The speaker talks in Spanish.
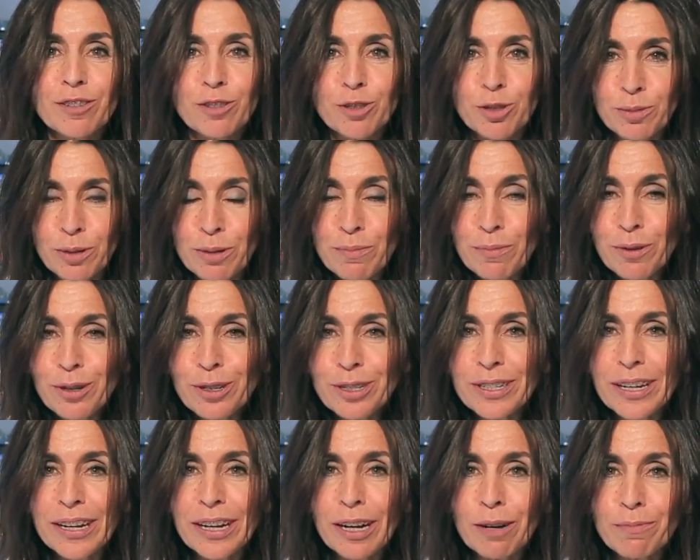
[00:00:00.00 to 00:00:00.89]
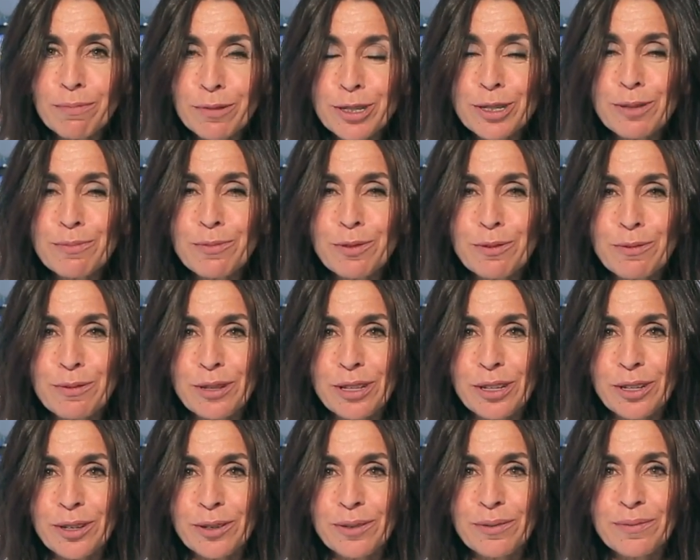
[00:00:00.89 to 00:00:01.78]
Nos vemos en el próximo
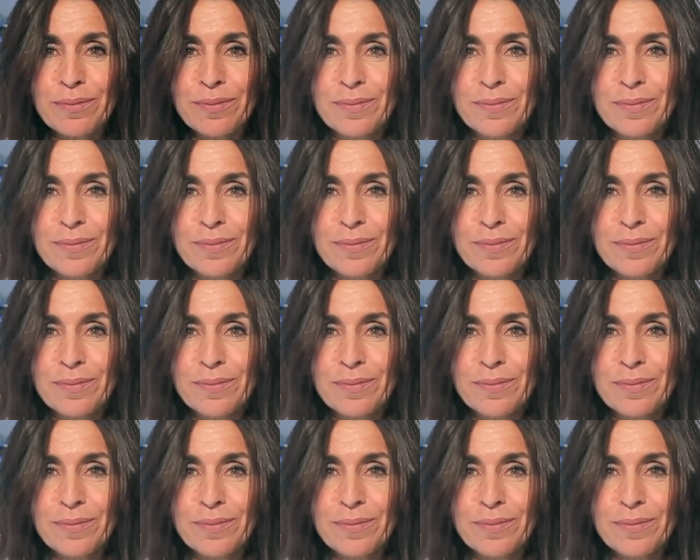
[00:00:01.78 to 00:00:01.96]
vídeo.